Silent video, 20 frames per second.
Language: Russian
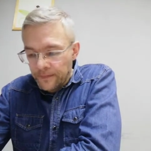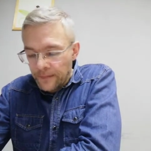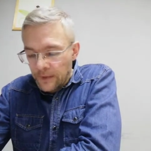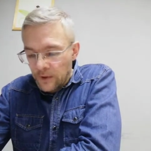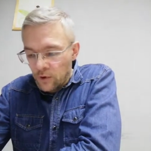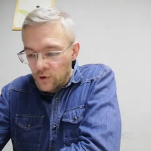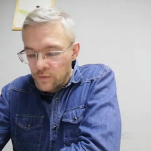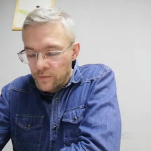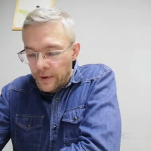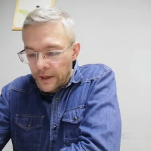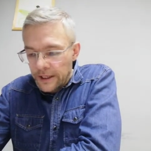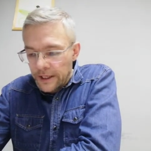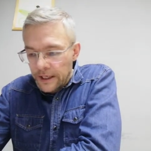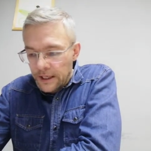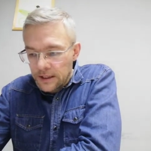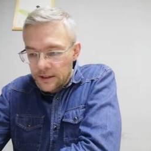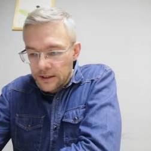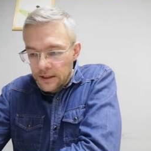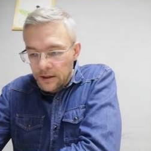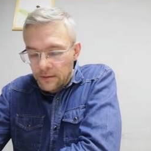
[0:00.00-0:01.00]
То есть по
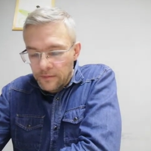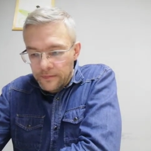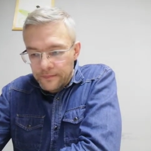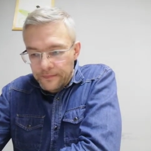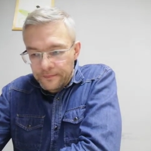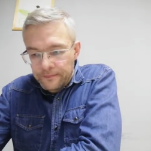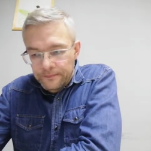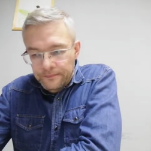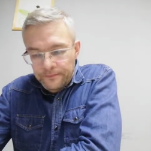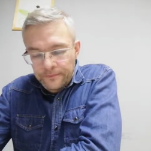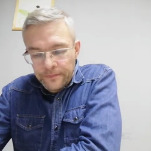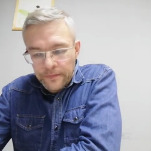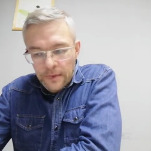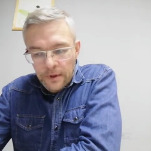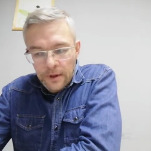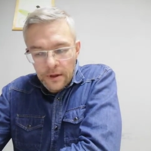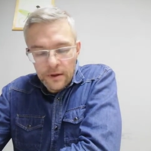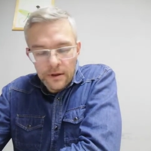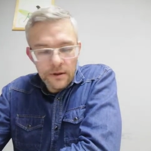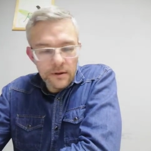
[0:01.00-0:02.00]
некоторым,
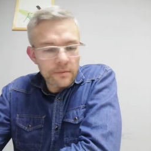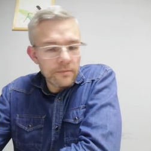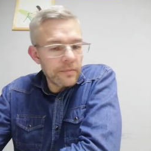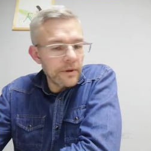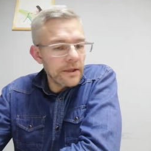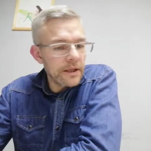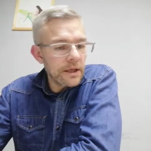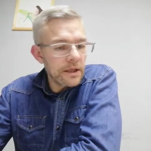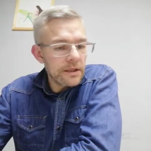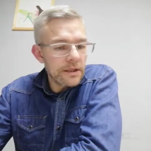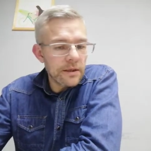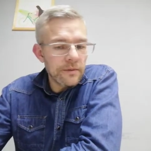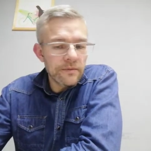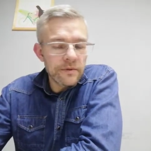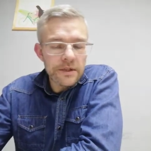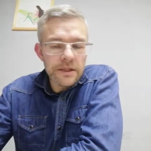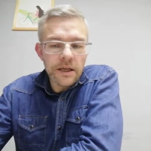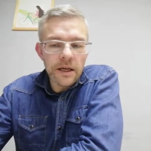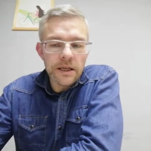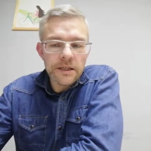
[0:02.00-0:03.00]
по некоторым
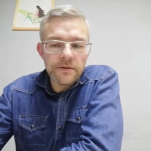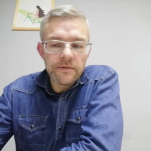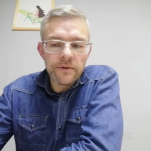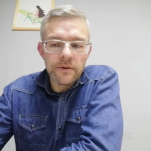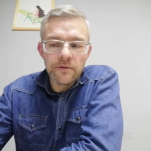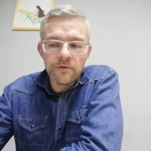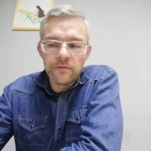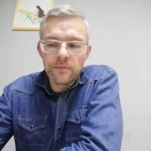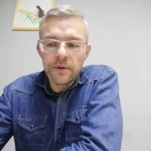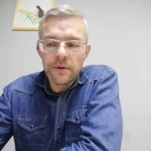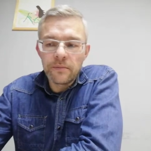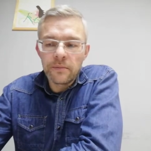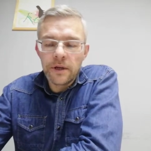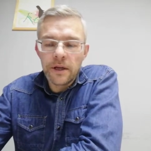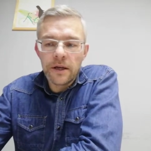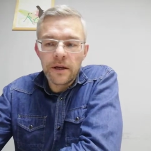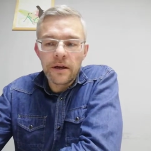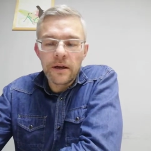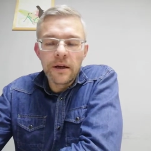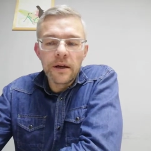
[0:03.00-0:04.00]
высказываниям в
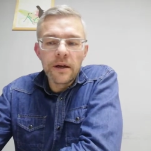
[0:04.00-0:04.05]
Библии